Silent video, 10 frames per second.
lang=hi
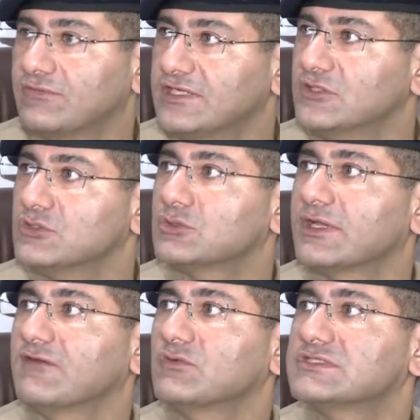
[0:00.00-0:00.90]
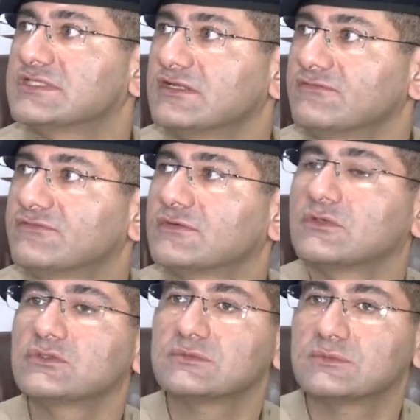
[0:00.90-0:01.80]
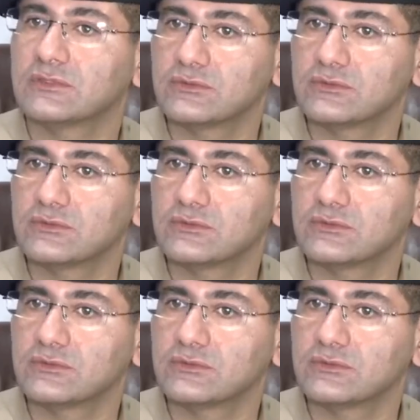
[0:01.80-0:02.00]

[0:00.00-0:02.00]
वीडियो जो है वो सिर्फ उस